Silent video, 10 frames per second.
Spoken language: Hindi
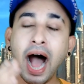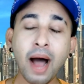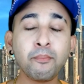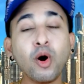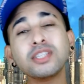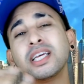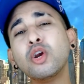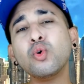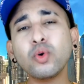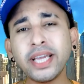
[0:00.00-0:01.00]
बहुत सारे
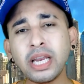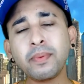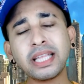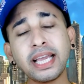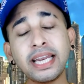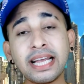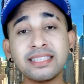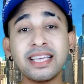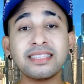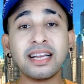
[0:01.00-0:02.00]
लोगों को ये नहीं पता कि
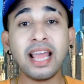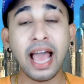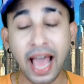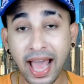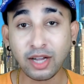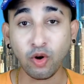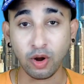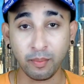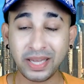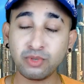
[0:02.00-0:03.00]
नैन्सी एग्जैक्टली है कौन
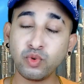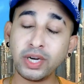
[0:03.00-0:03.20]
बस वो